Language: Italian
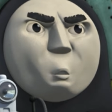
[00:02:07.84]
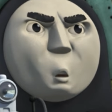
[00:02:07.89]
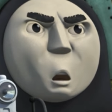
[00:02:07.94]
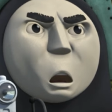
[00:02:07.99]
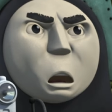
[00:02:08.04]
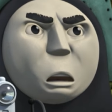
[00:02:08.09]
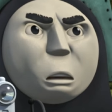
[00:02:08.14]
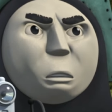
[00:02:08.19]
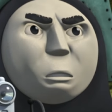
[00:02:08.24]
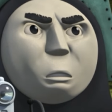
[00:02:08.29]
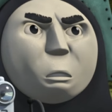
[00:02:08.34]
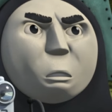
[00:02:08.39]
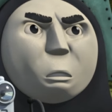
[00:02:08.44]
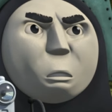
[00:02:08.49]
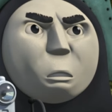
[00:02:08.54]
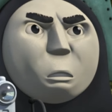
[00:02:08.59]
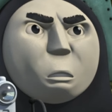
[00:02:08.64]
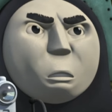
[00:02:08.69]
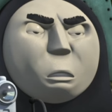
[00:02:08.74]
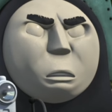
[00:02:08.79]
collina
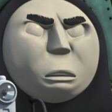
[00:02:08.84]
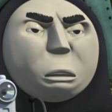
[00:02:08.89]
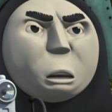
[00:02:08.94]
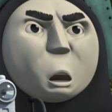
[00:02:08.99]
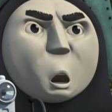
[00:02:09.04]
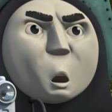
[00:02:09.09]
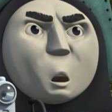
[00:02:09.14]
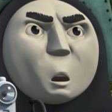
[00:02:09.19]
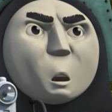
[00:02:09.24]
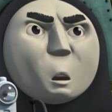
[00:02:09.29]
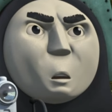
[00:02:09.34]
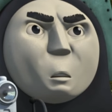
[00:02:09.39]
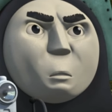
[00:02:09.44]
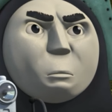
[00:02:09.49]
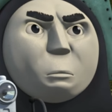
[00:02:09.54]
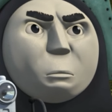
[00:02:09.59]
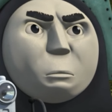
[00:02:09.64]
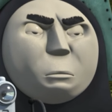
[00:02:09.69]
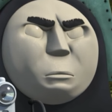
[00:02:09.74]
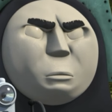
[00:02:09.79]
di che
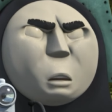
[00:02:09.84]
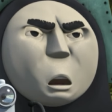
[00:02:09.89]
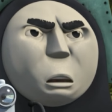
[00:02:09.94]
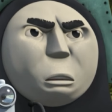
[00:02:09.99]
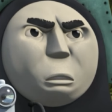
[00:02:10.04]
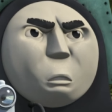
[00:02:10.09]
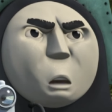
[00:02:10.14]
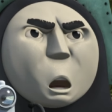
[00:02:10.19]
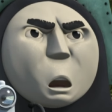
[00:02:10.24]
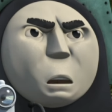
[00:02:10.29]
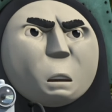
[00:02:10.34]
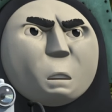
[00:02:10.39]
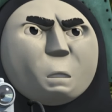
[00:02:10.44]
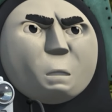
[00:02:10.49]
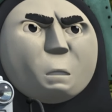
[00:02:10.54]
pasta